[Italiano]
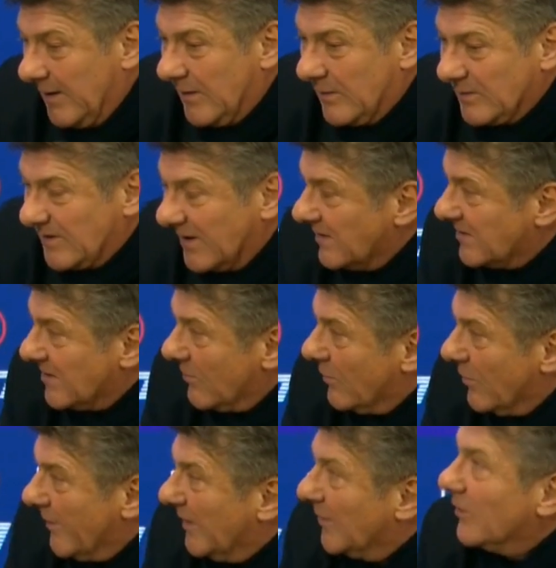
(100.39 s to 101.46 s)
così, c'è un
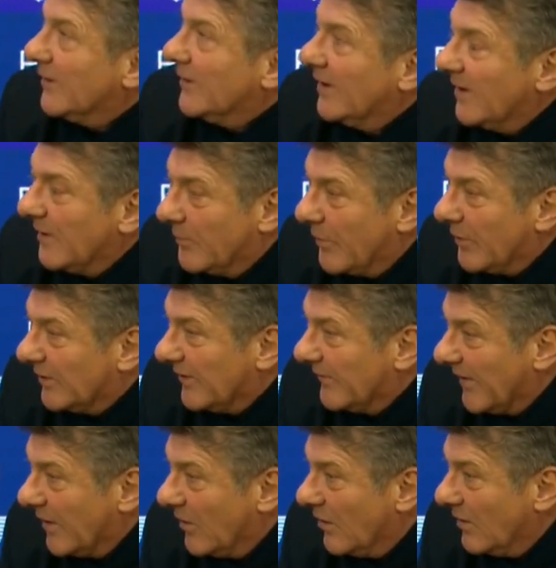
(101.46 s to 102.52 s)
momento che ti in porta
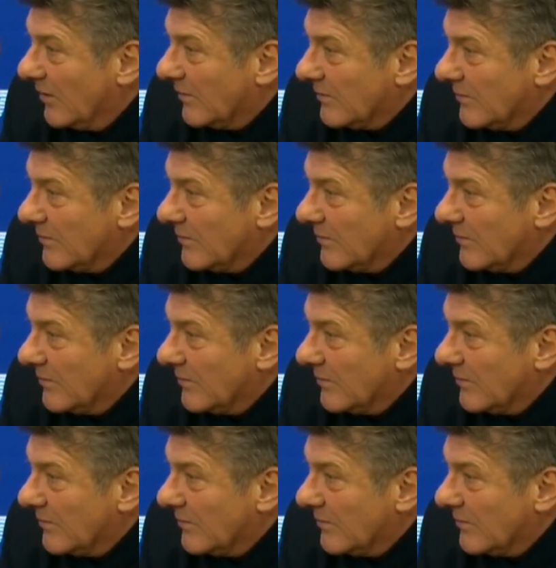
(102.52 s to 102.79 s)
fai gol,